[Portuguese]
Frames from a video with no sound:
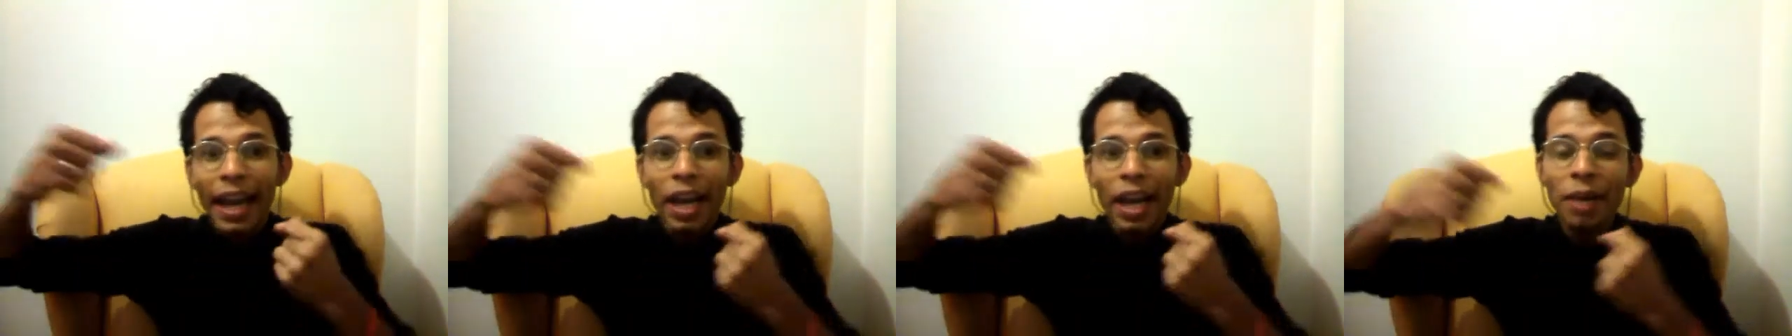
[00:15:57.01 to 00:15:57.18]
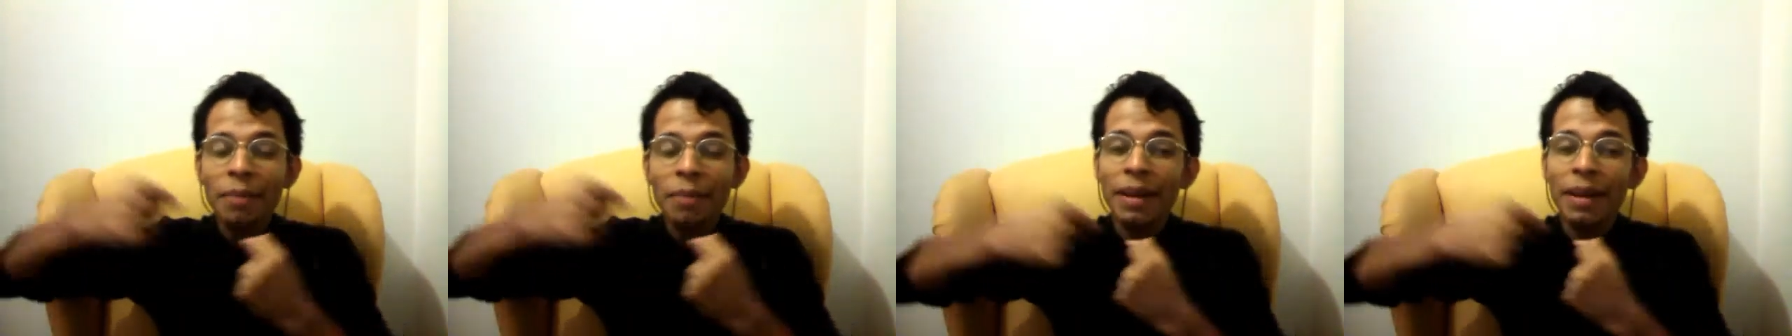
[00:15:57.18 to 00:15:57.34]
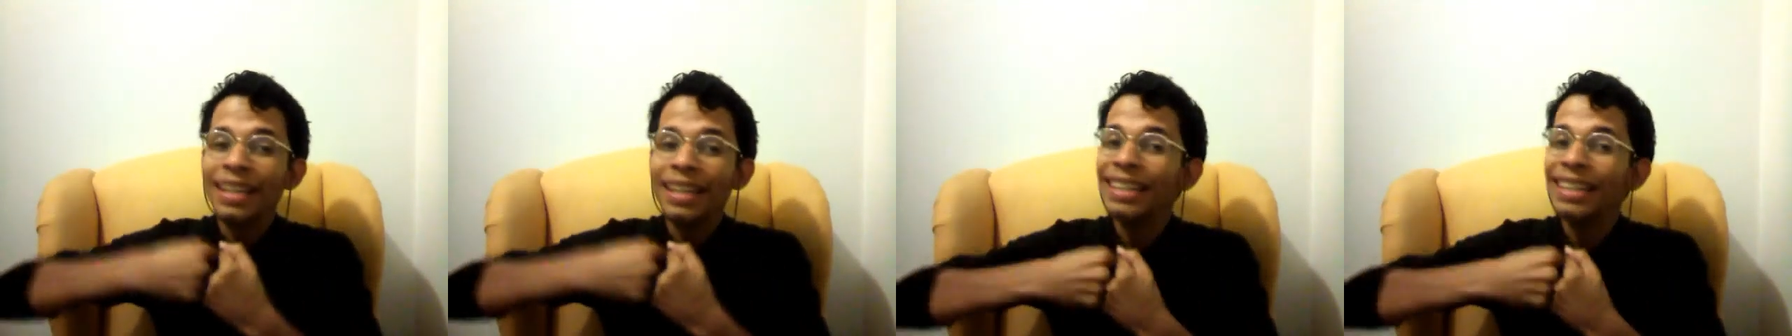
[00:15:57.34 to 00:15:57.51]

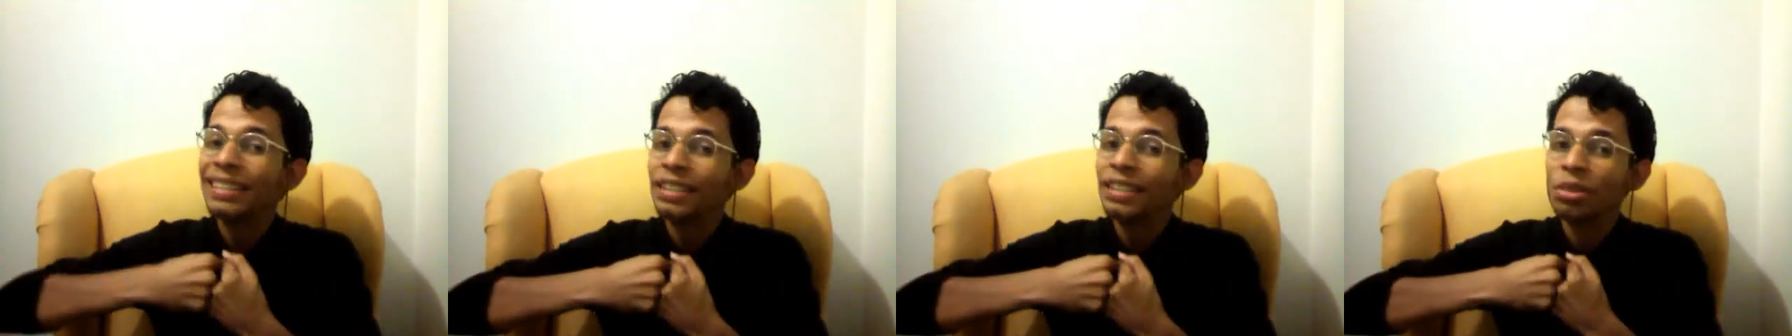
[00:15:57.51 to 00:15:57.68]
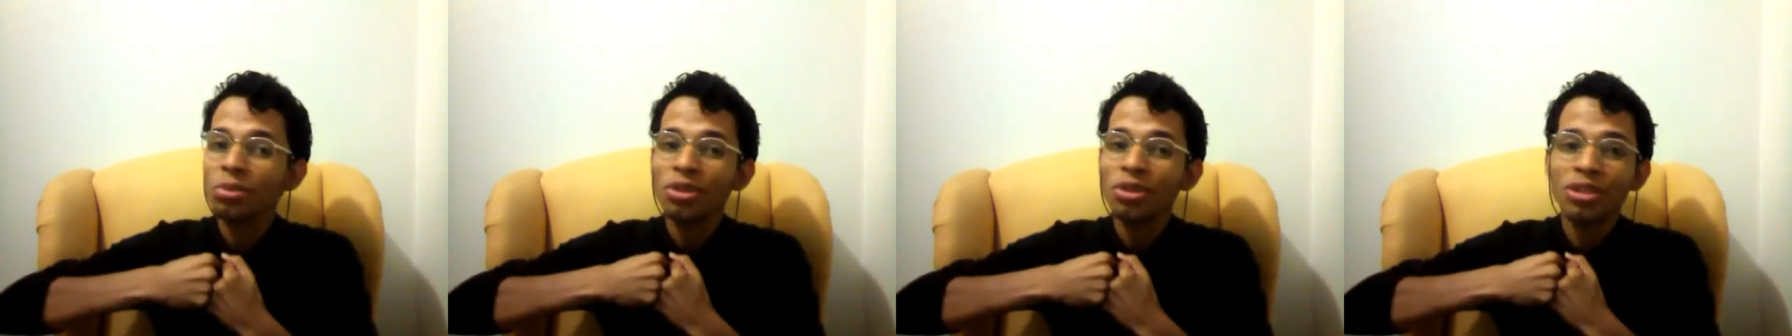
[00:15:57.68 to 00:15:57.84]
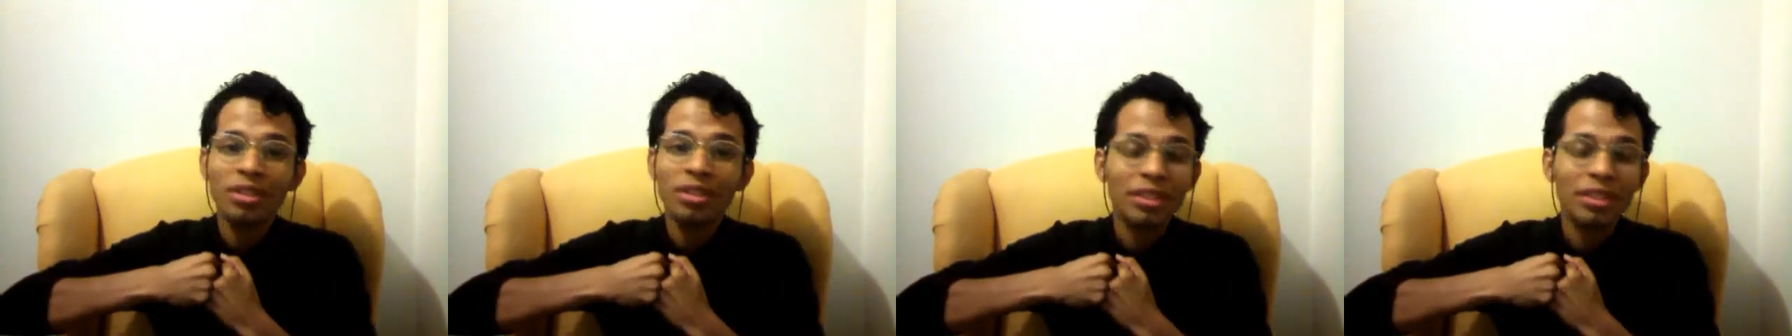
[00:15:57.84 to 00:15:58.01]
era uma
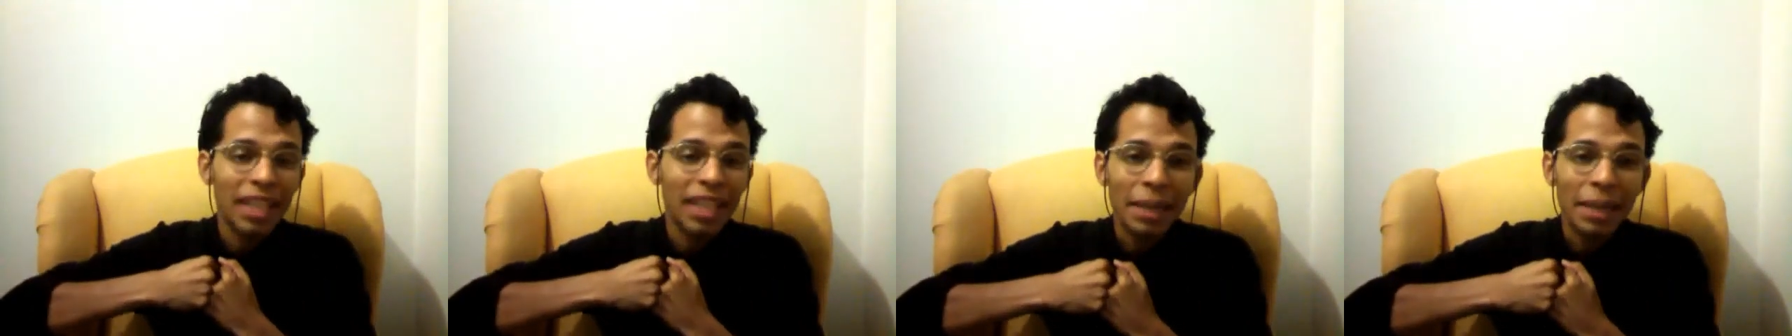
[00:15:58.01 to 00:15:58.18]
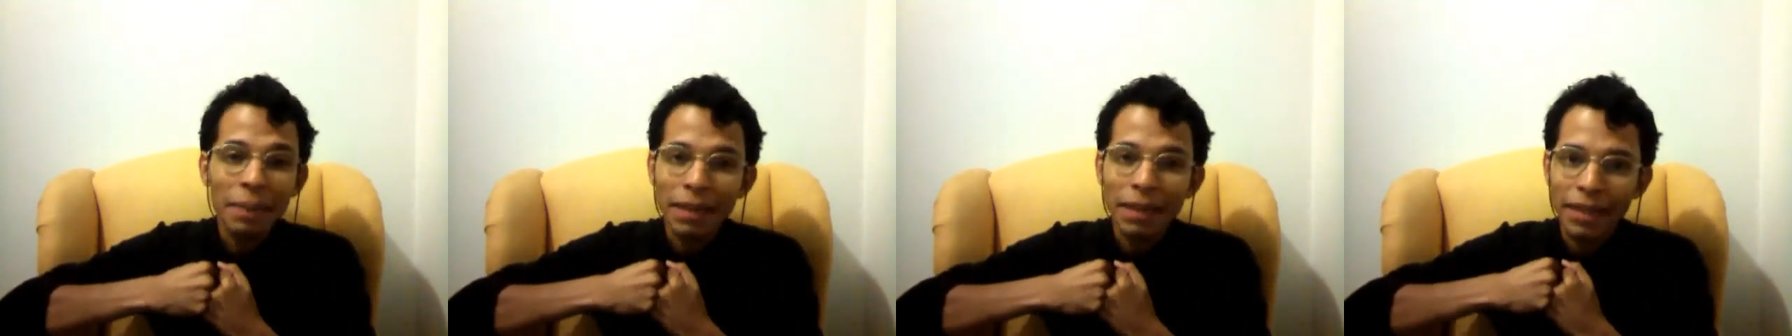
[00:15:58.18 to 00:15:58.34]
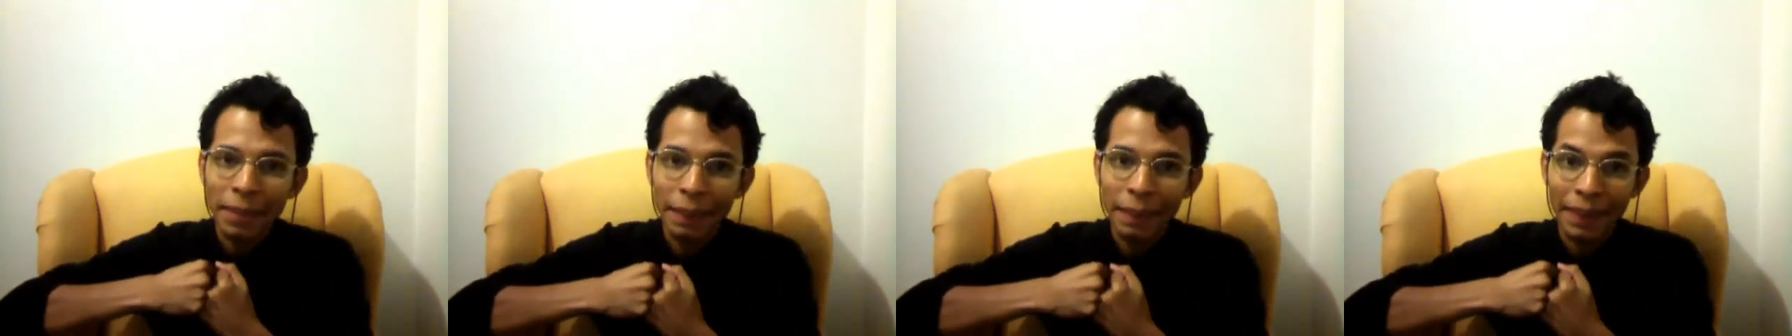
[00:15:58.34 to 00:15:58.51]
relação de
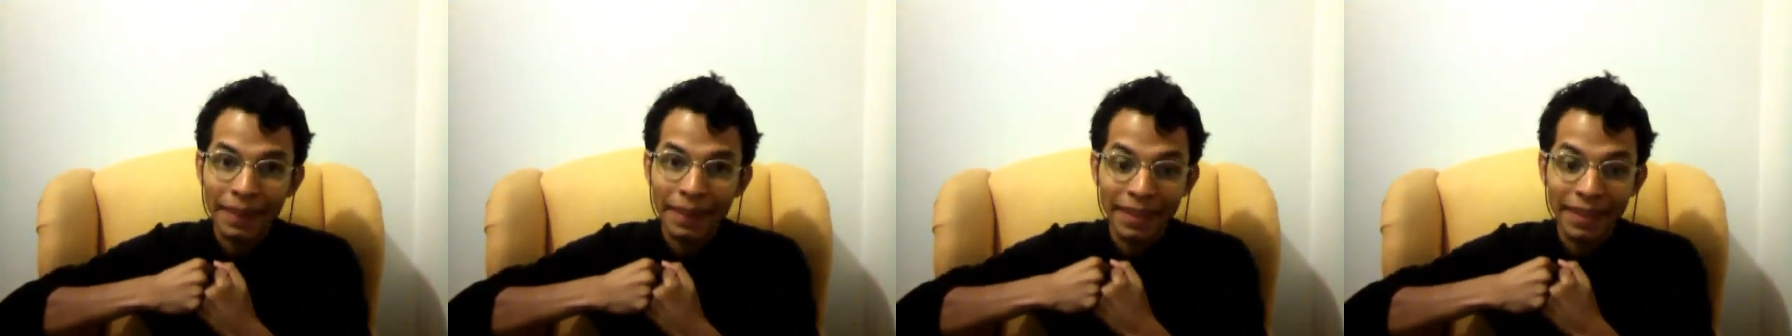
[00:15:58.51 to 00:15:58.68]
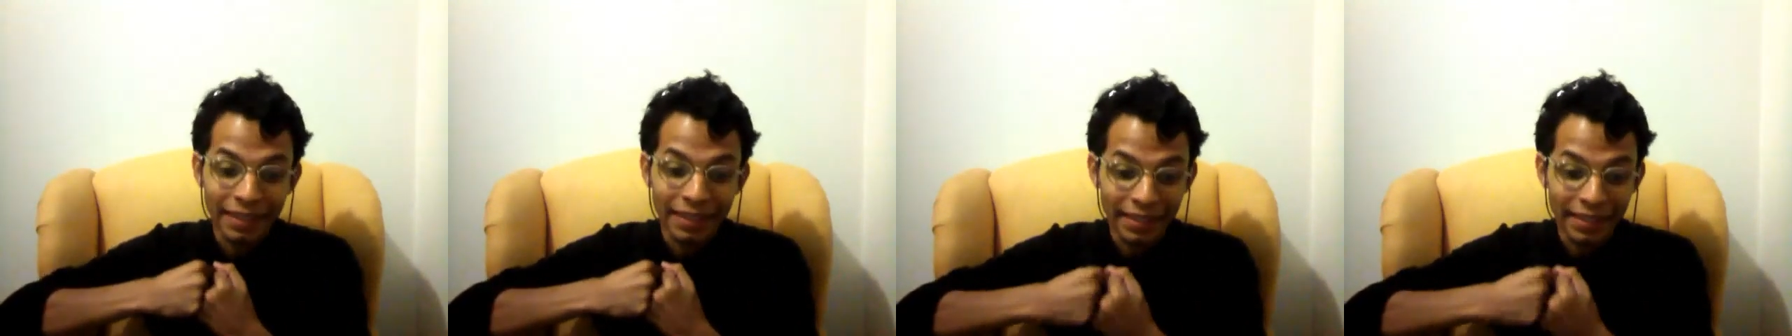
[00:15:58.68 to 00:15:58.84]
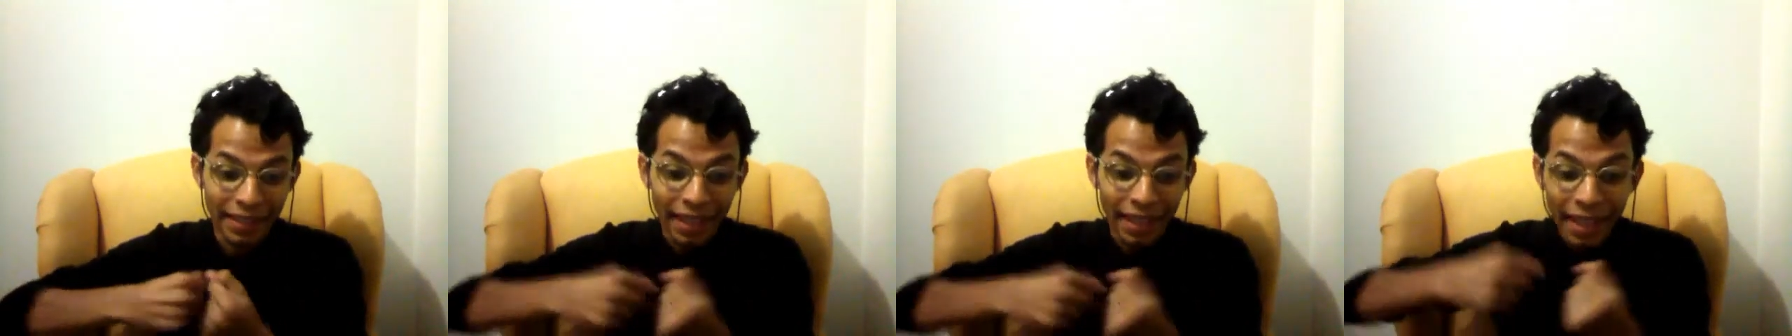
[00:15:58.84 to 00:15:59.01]
extrema
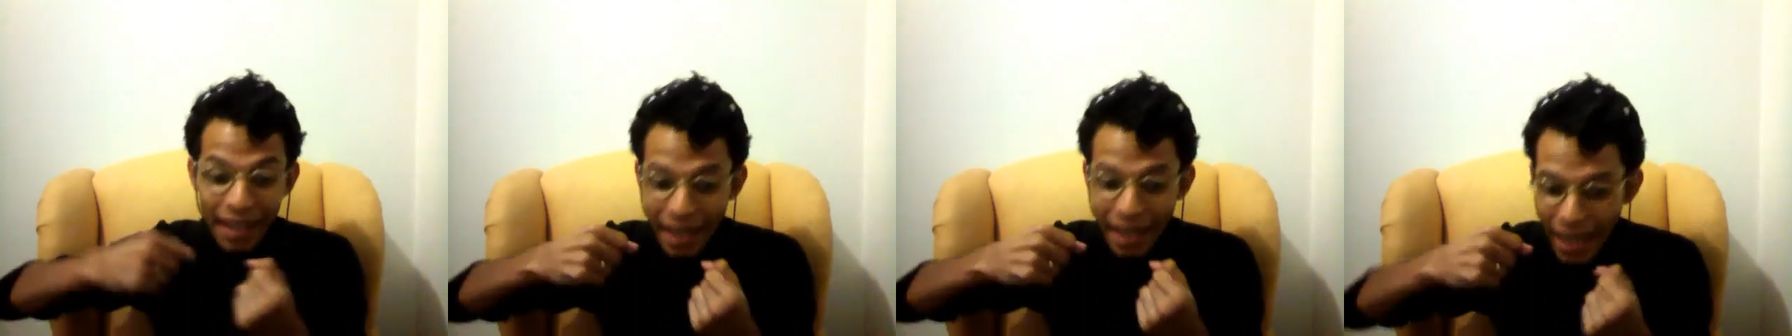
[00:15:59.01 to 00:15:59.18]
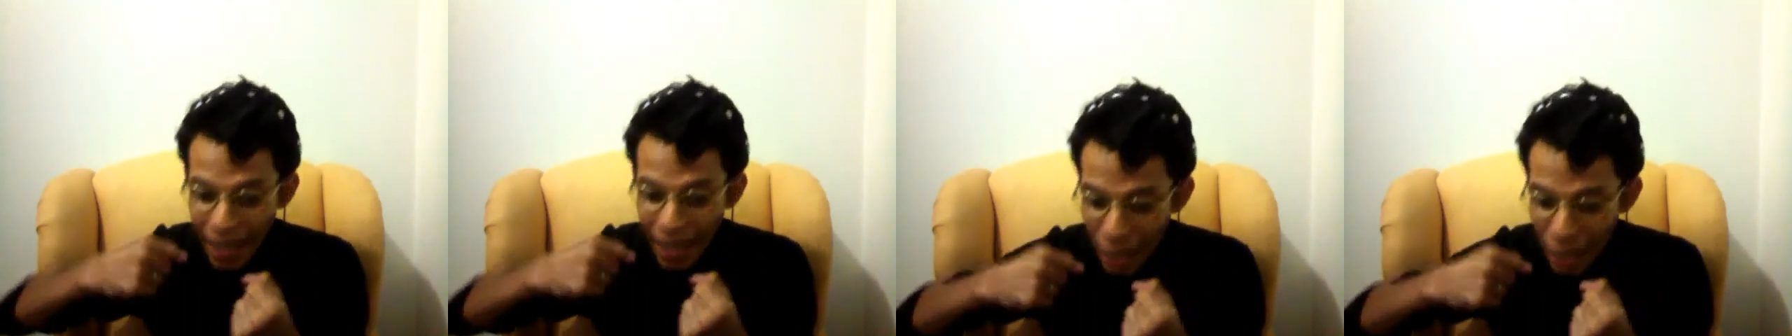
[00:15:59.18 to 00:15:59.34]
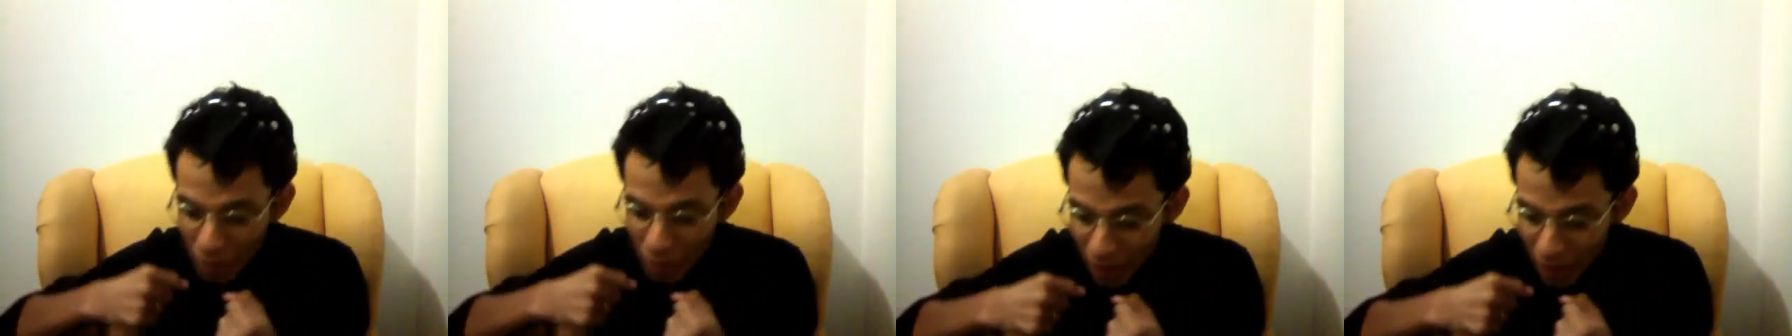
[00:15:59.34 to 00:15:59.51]
dependência,
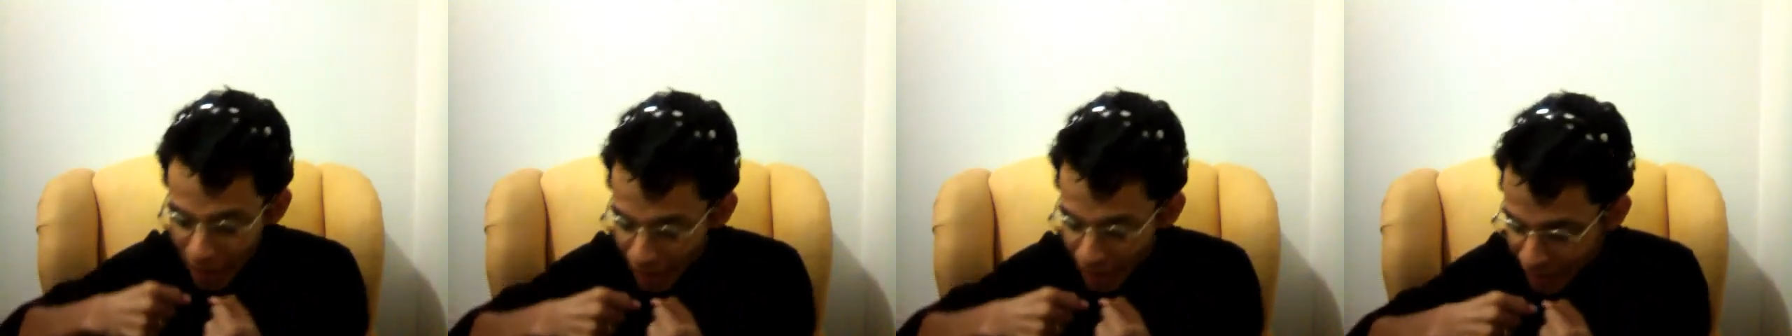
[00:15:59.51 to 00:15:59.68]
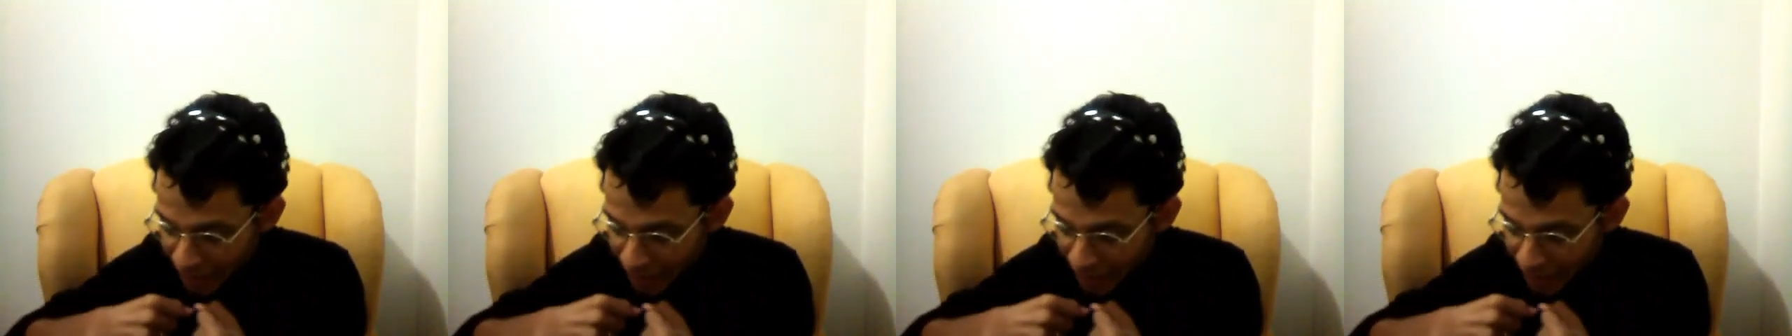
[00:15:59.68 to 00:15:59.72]
era uma